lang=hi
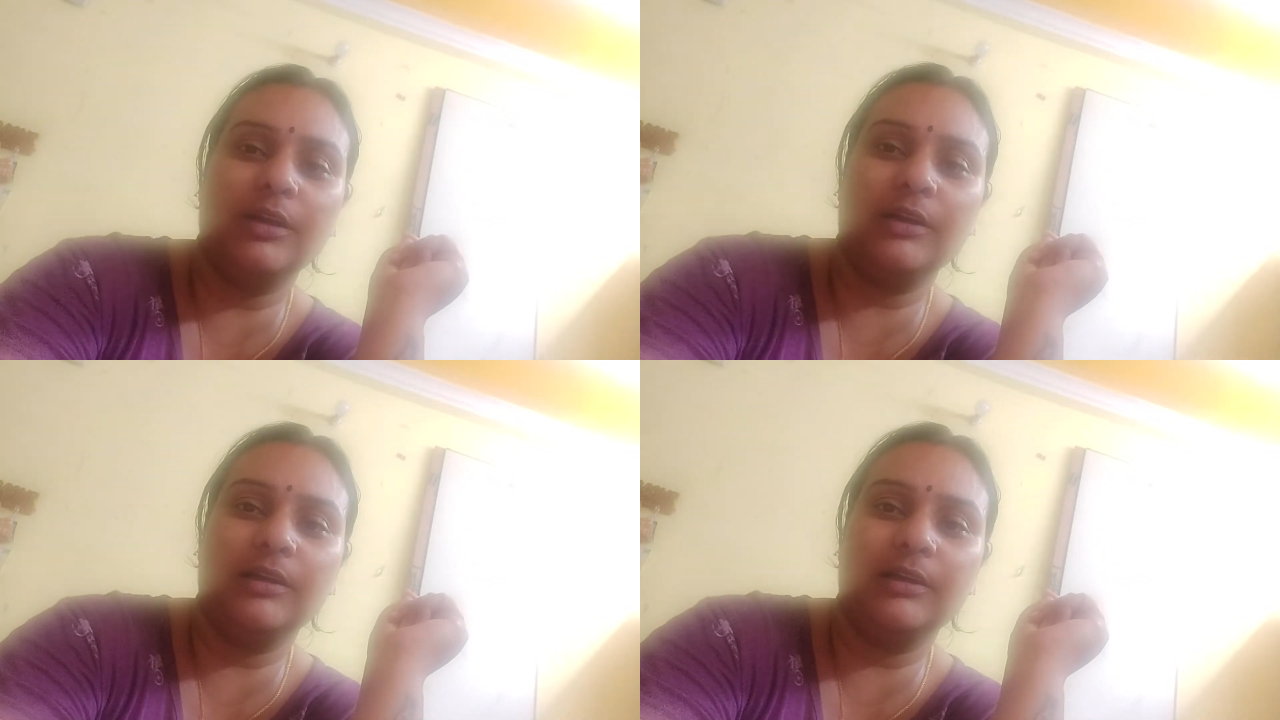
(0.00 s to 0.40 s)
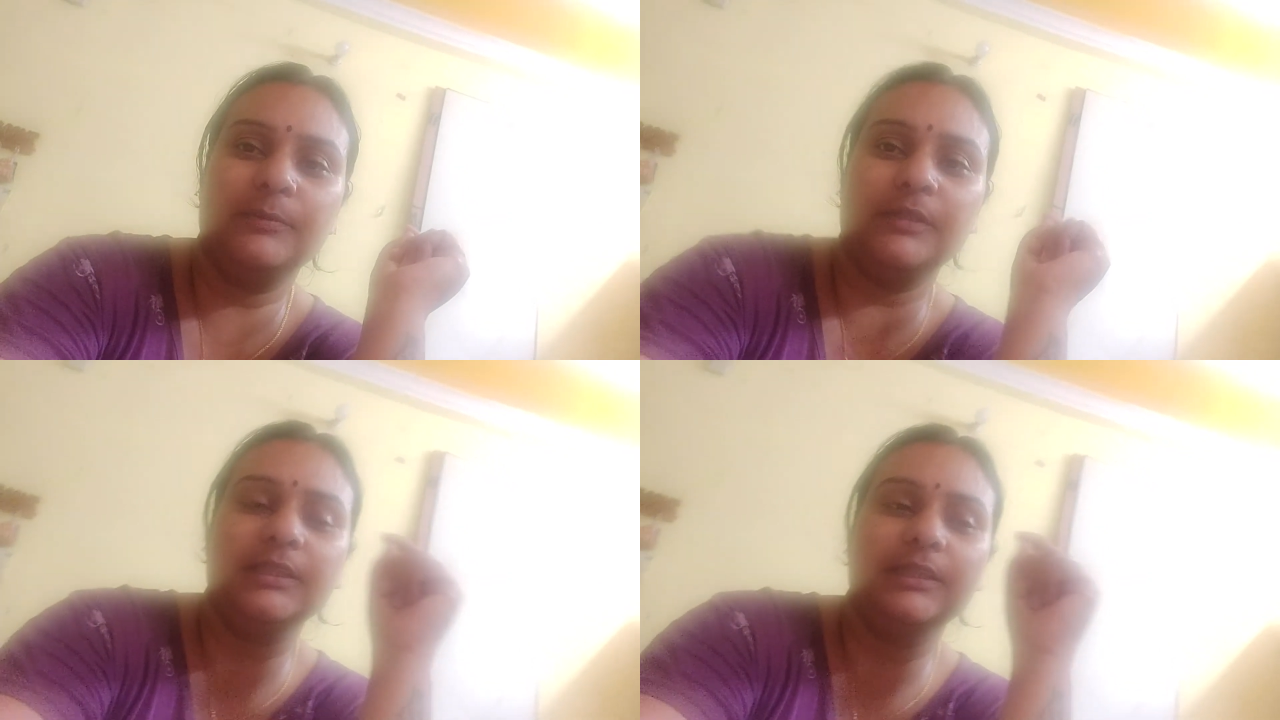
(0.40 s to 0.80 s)

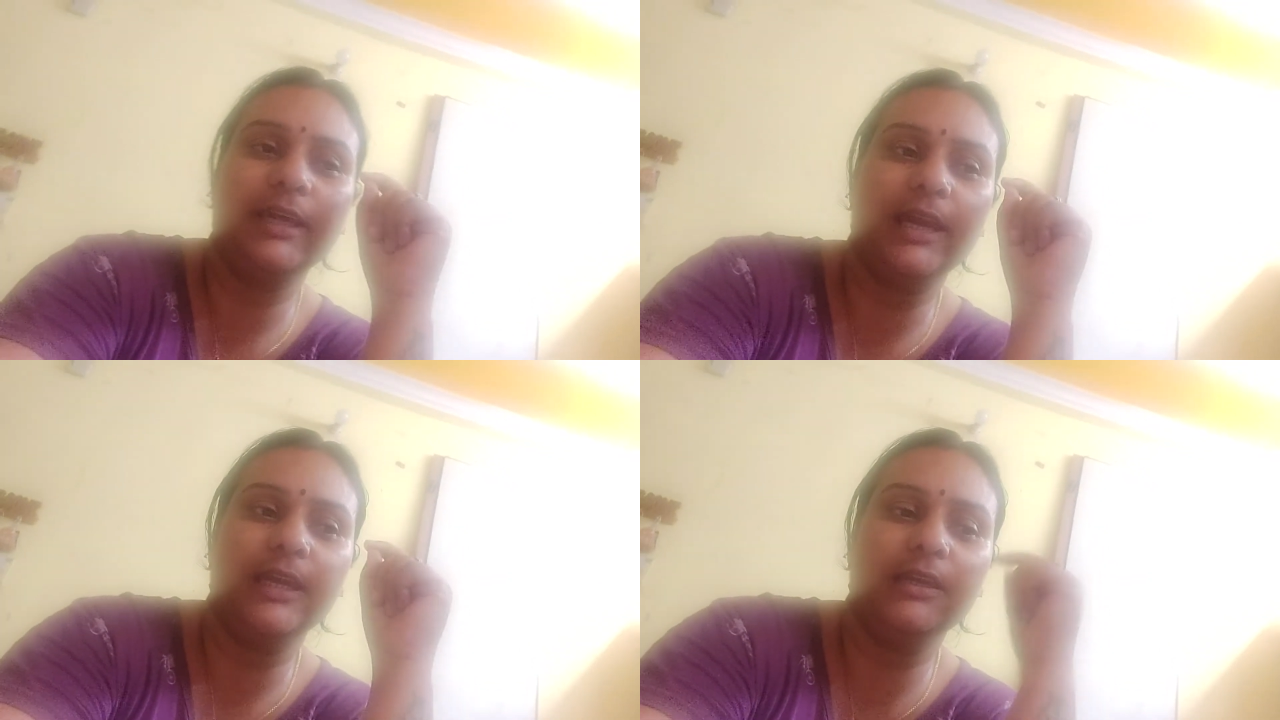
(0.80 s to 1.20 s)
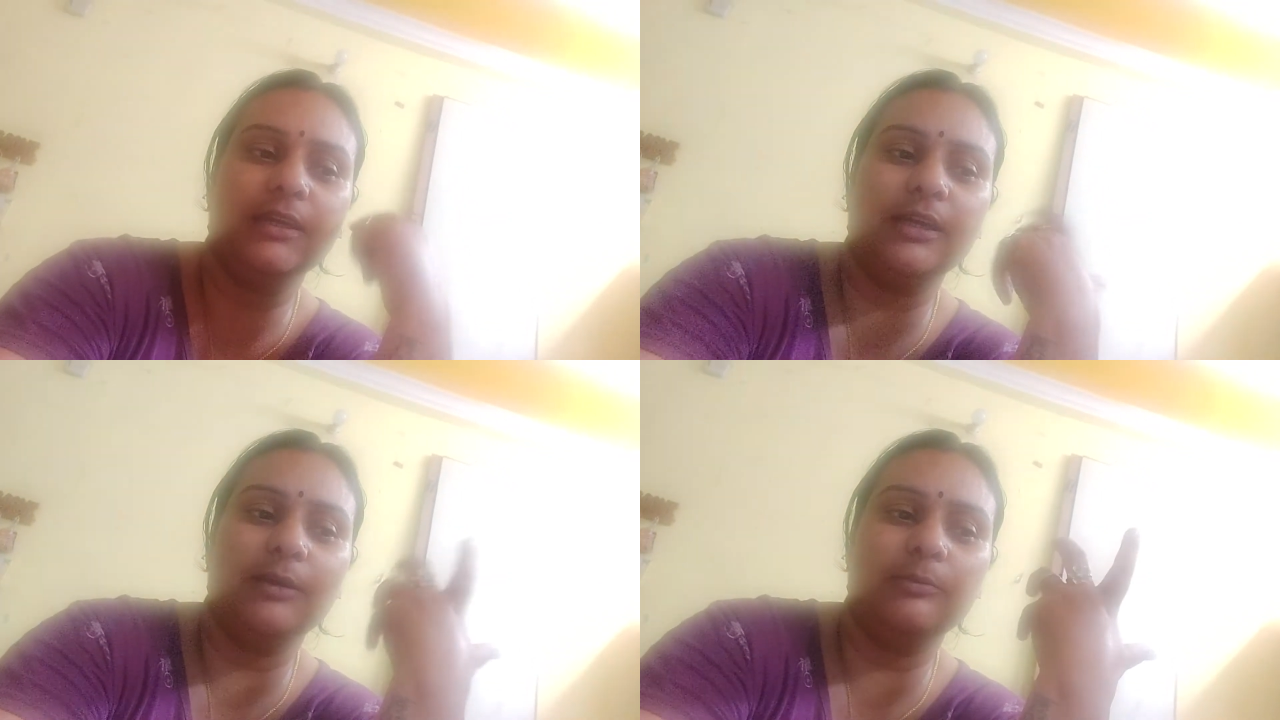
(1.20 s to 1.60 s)
अभी क्या है
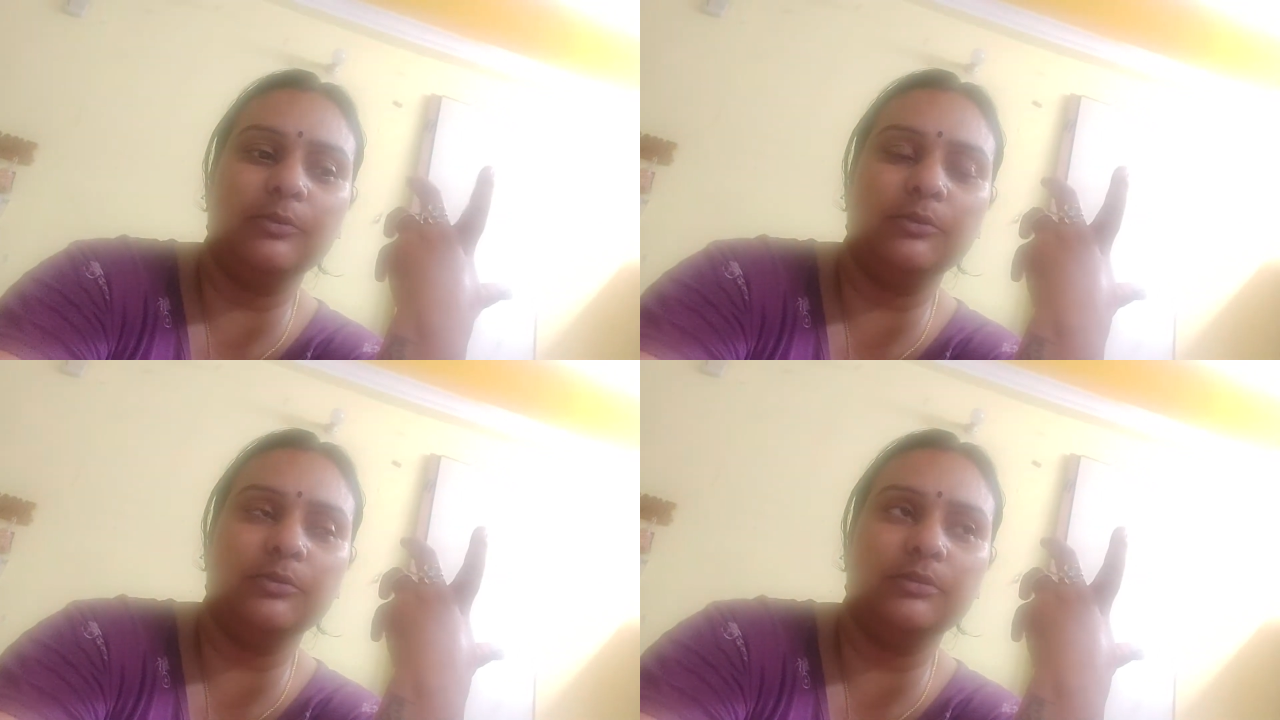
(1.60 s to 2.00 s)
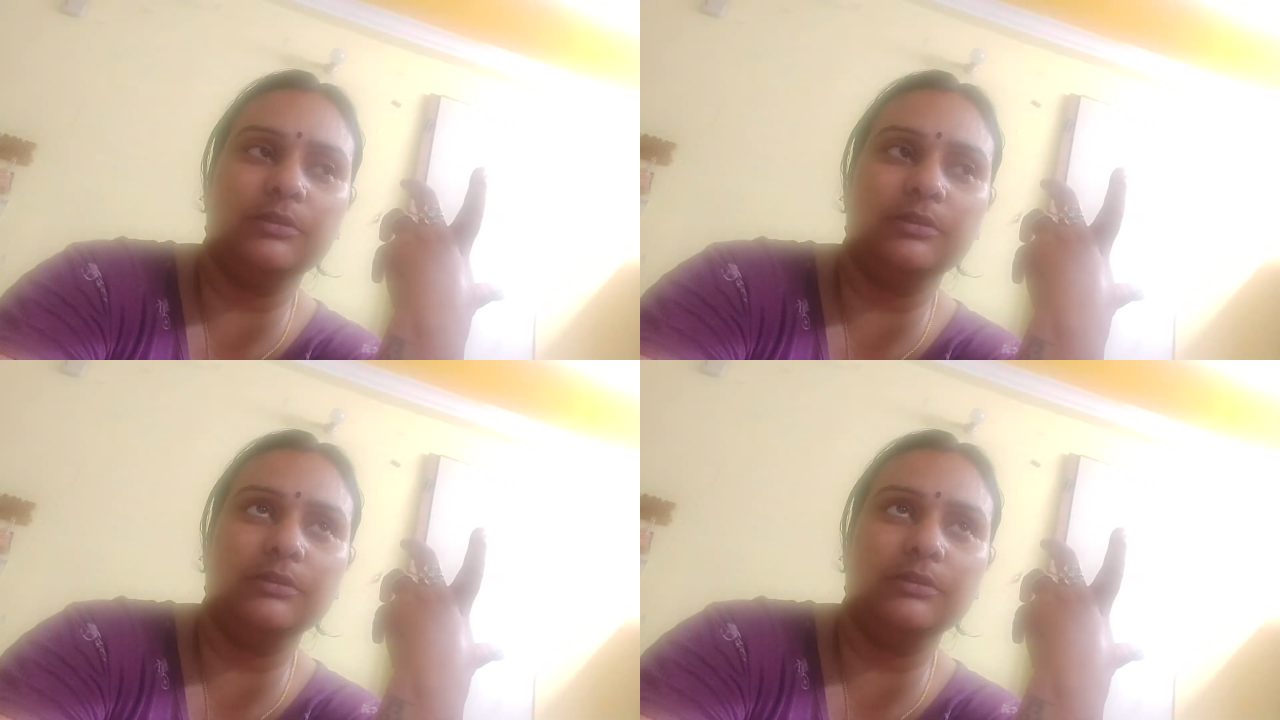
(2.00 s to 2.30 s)
कि हम लोग